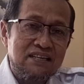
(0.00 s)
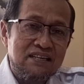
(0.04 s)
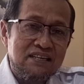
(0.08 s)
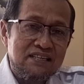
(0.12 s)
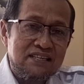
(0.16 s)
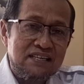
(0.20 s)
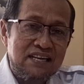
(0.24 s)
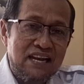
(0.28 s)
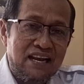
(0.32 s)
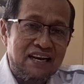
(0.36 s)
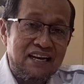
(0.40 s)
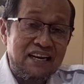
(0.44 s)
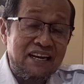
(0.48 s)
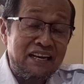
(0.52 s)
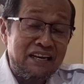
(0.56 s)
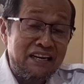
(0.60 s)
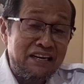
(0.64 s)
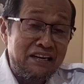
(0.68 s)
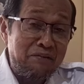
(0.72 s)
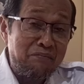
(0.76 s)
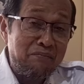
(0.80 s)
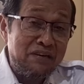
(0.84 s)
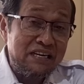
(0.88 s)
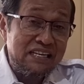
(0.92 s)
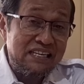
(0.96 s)
saat
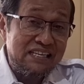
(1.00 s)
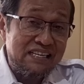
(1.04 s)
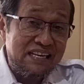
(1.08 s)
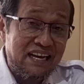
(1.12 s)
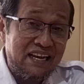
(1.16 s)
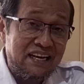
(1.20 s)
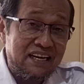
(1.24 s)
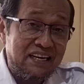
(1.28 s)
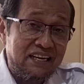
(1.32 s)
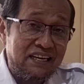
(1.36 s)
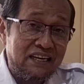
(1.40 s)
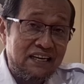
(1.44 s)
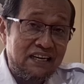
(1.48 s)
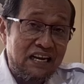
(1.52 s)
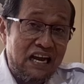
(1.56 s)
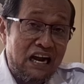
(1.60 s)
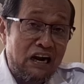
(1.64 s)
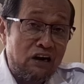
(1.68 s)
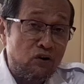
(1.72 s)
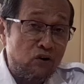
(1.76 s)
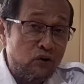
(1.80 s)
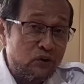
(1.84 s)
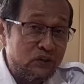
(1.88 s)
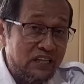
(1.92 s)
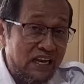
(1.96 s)
ini menjadi
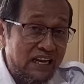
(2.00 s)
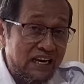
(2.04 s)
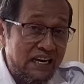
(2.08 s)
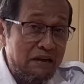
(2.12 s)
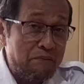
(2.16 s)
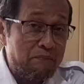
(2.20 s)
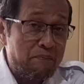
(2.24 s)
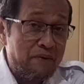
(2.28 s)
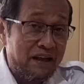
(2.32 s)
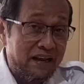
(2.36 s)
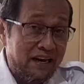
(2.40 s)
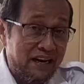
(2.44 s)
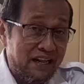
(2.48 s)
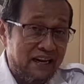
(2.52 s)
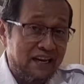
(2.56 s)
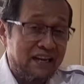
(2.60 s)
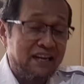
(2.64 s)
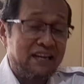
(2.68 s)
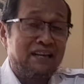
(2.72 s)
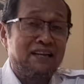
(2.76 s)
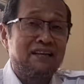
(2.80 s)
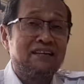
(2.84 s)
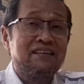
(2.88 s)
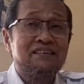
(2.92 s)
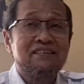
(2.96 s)
anggota DPR
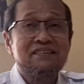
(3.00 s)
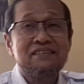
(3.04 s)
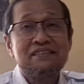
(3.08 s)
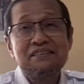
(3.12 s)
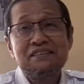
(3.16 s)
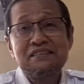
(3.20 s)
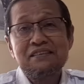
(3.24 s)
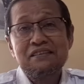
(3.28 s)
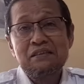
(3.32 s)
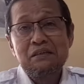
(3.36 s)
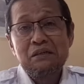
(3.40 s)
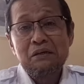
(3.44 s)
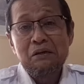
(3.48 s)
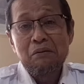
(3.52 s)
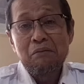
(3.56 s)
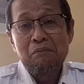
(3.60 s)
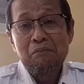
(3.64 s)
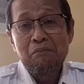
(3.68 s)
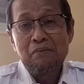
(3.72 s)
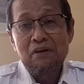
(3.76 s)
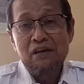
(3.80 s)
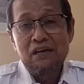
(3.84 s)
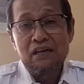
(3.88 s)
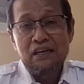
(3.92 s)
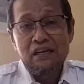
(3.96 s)
RI.
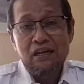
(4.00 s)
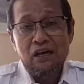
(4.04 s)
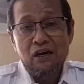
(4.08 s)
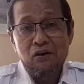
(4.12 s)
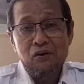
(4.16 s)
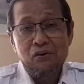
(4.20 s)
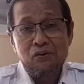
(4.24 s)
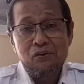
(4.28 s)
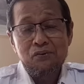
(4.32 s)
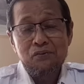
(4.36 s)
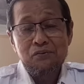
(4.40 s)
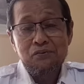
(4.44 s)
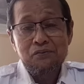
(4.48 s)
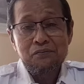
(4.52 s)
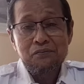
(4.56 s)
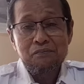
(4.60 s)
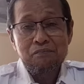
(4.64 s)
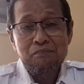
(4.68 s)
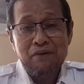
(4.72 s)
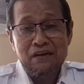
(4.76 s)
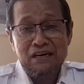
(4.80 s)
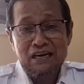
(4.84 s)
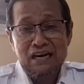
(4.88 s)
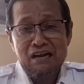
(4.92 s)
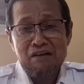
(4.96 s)
Beliau
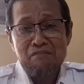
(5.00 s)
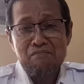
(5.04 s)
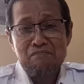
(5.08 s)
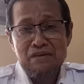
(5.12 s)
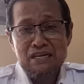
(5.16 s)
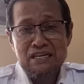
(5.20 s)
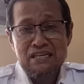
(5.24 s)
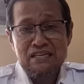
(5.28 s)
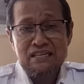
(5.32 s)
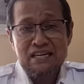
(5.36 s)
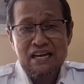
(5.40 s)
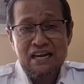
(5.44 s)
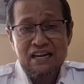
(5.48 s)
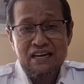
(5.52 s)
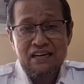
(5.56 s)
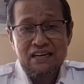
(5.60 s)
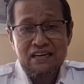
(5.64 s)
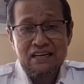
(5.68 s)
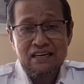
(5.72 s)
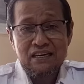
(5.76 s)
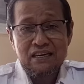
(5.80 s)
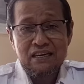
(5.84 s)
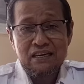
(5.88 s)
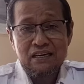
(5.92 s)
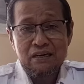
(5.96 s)
pernah
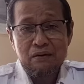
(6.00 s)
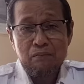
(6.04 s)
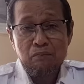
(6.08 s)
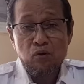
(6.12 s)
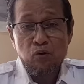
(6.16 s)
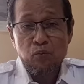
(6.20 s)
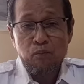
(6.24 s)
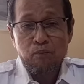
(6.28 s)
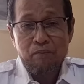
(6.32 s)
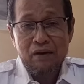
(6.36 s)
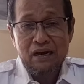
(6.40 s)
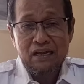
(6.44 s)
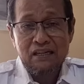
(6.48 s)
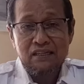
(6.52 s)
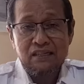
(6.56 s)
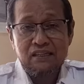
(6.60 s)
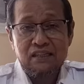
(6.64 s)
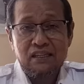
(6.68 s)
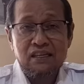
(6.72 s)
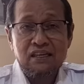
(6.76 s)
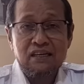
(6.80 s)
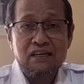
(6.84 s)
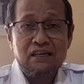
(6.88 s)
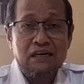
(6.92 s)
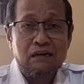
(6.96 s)
menjadi
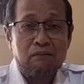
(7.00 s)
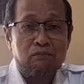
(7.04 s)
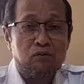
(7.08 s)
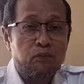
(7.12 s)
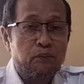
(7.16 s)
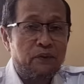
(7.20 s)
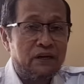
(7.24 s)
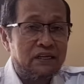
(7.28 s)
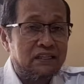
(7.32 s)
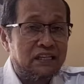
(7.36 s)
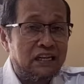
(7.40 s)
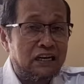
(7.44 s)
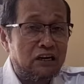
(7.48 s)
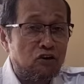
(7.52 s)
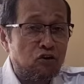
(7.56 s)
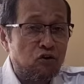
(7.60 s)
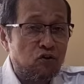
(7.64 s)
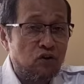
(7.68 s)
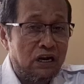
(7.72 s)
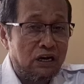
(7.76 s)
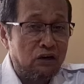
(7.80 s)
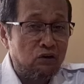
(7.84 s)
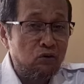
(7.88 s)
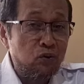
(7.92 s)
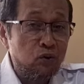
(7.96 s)
bupati Kabupaten
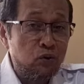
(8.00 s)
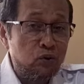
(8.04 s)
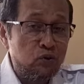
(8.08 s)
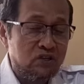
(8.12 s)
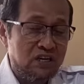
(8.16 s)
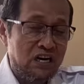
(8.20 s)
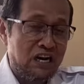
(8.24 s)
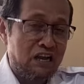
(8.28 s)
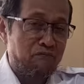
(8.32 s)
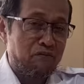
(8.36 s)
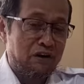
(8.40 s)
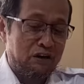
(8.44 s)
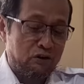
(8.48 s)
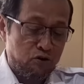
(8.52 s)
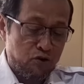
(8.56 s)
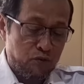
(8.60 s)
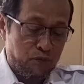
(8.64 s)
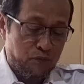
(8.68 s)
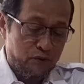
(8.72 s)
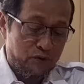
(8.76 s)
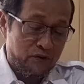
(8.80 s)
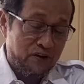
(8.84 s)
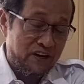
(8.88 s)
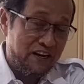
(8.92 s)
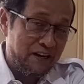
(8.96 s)
Rokan Hulu selama dua
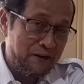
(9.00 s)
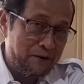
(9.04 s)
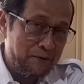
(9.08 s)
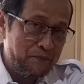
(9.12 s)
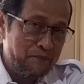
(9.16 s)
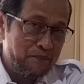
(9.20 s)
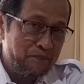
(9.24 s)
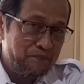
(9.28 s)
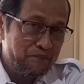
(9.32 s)
periode.